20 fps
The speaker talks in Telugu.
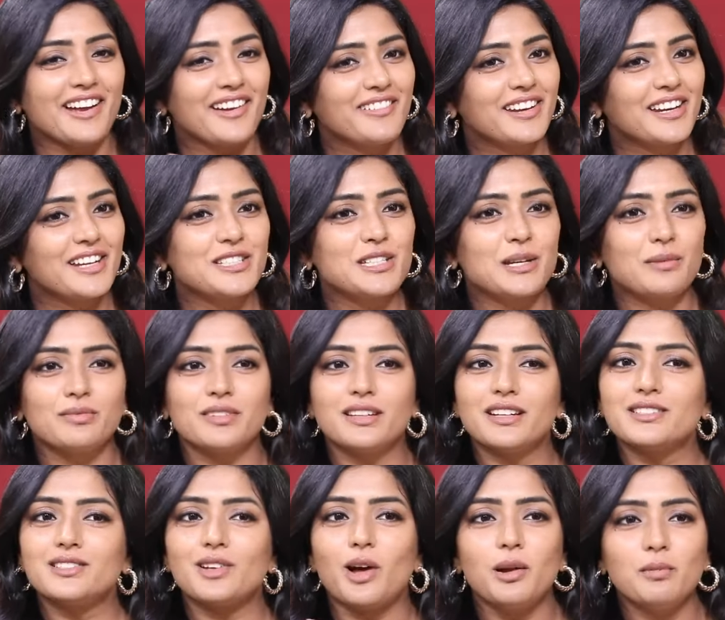ఎవరేం
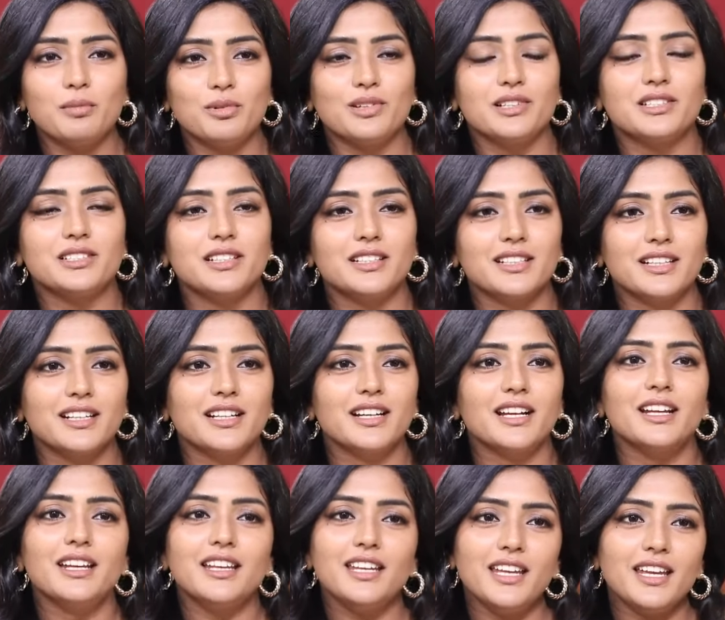చెప్తున్నా ఇట్స్ ఆల్ బుల్షిట్
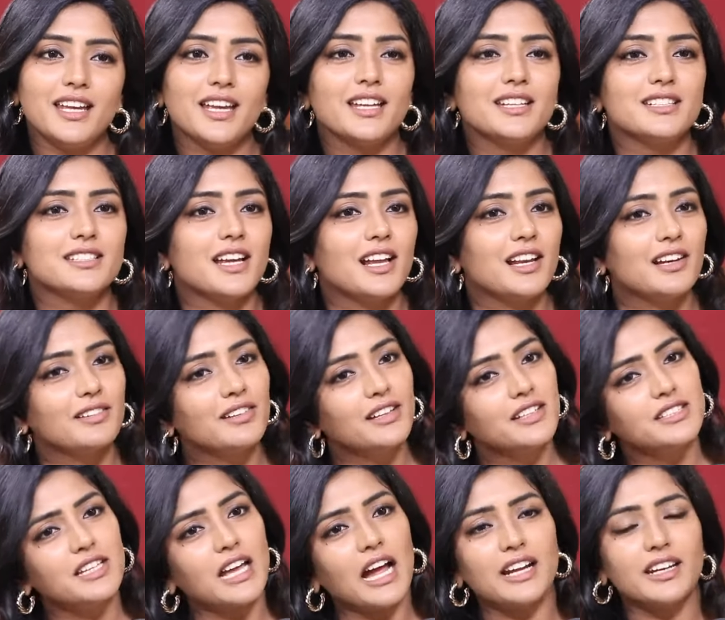నీకేం
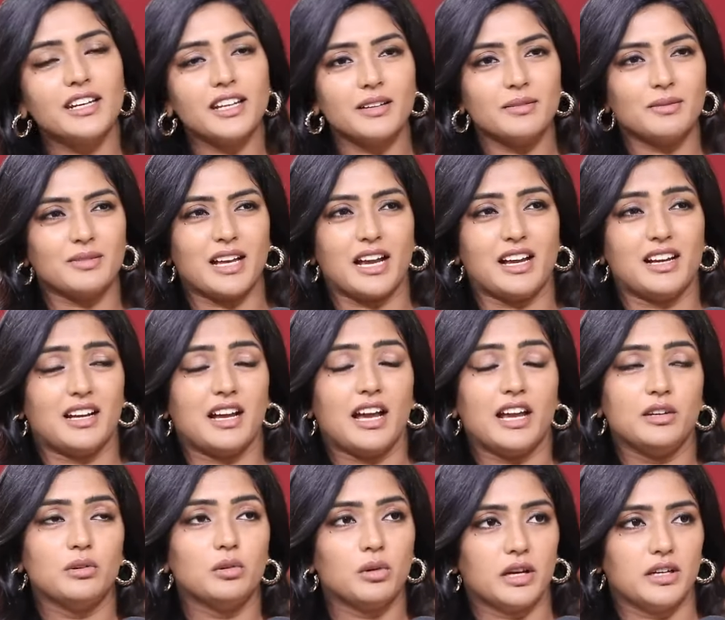చేయాలని అంటే
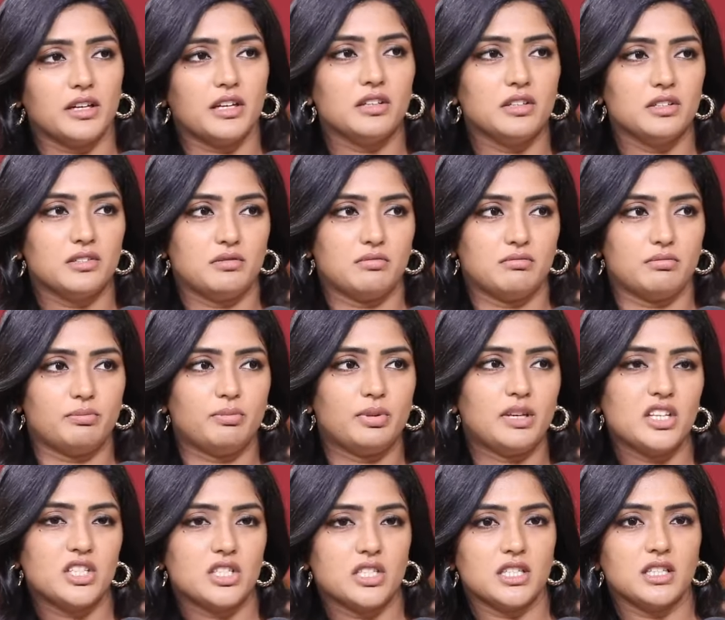ఐ నో అంటే ఇది
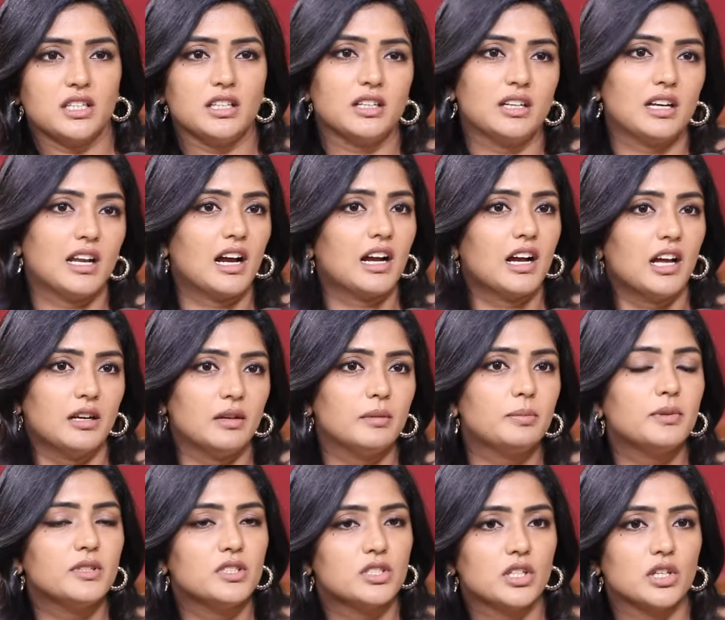ప్రీచింగ్ ఇలాగ
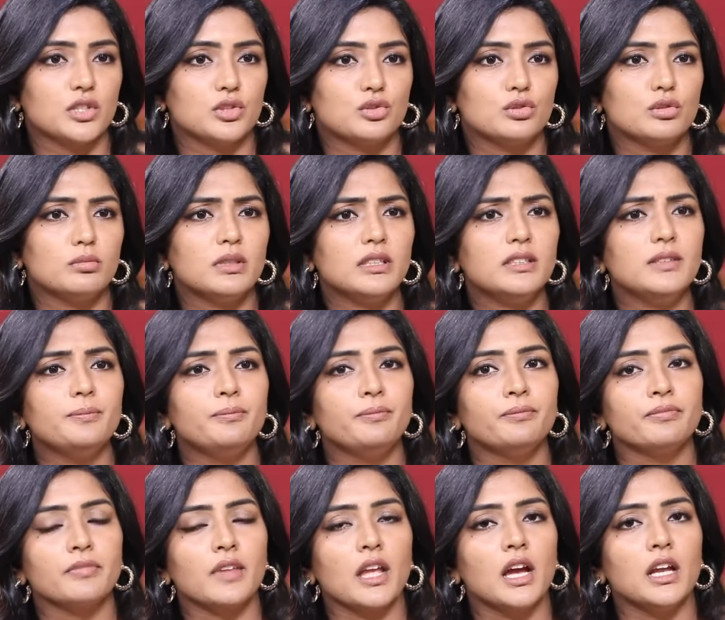అనిపించవచ్చు బట్
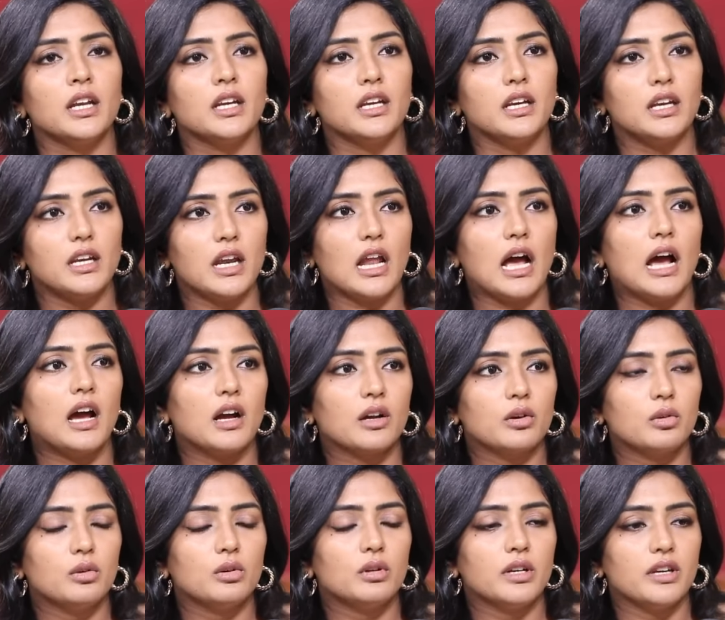
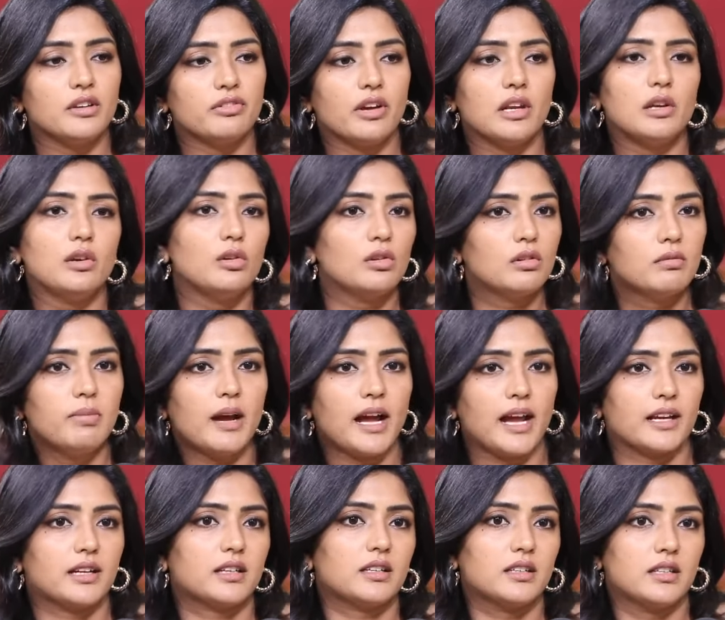నాకు ఇఫ్ ఐ లుక్
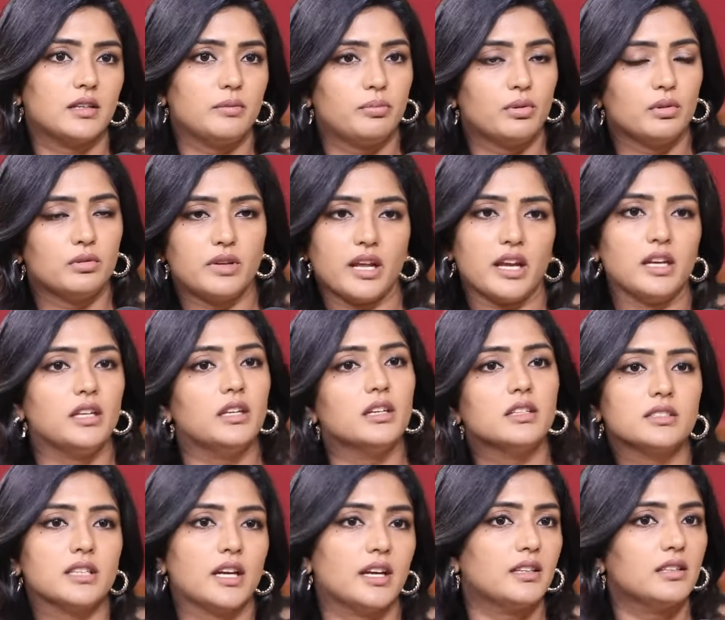బ్యాక్ ఇప్పుడు టెన్
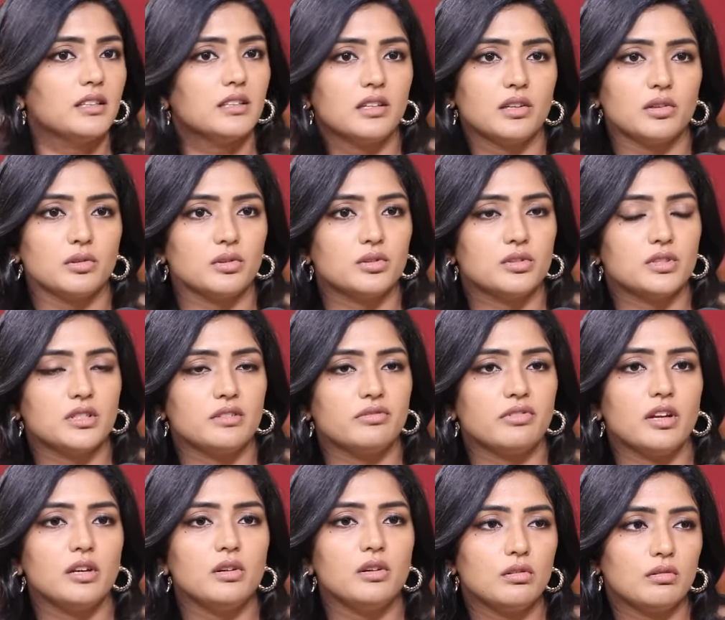ఇయర్స్ అయింది నేను వచ్చి
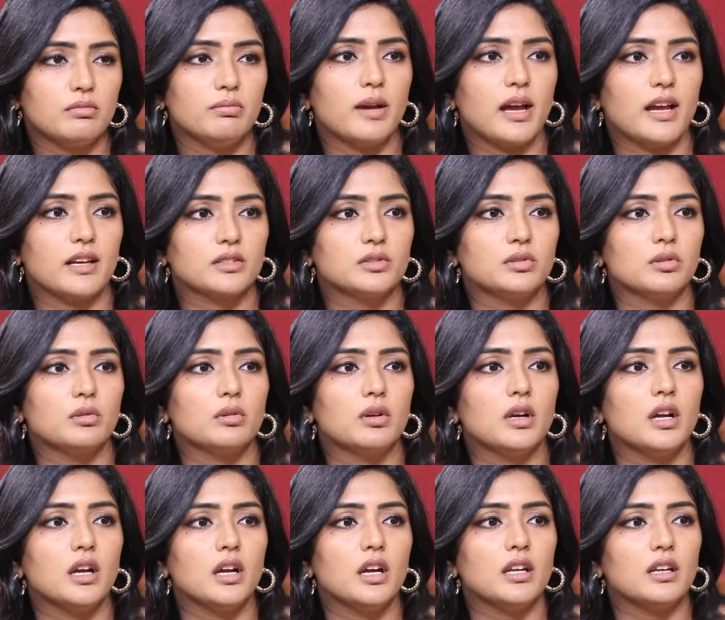ఇఫ్ లుక్ బ్యాక్ సో
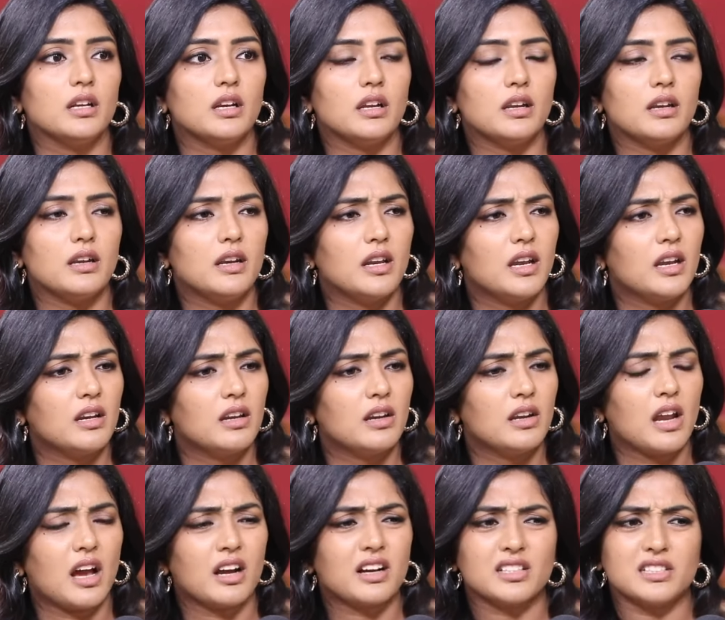నేను నేను
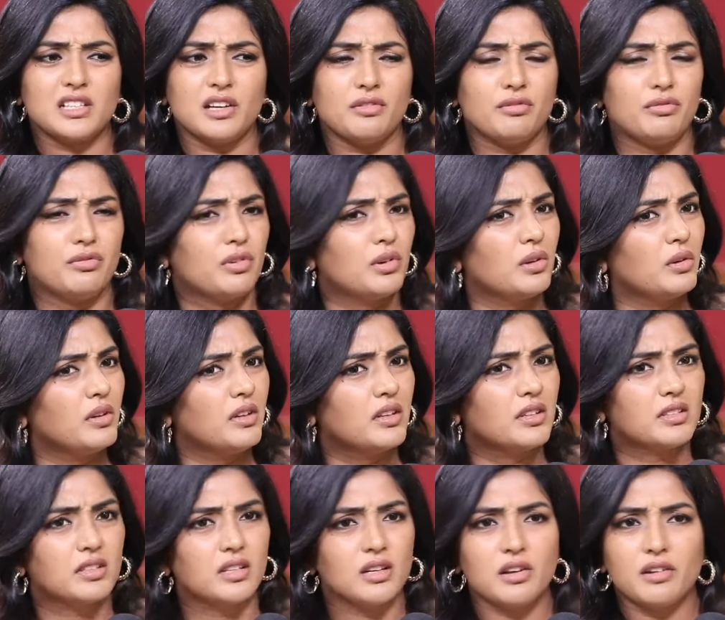నాకు అసలు ఎవ్వరు
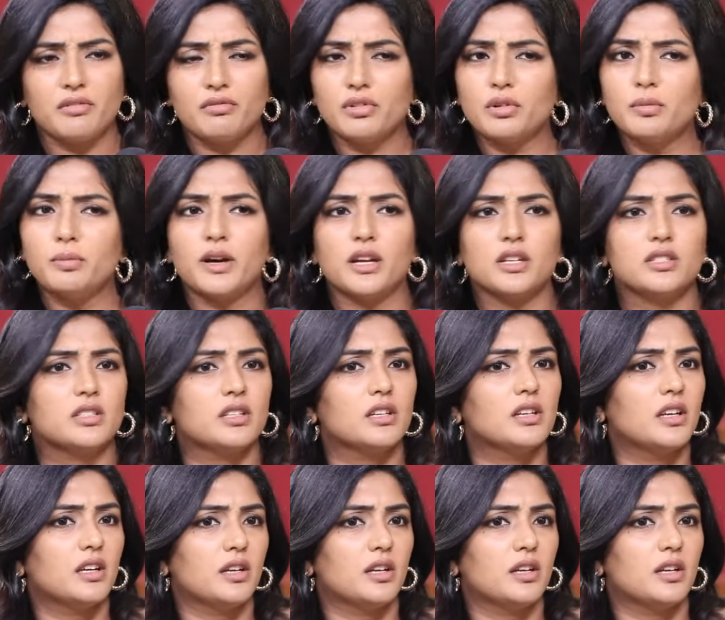ఇండస్ట్రీలో ఎవ్వరూ పర్చన్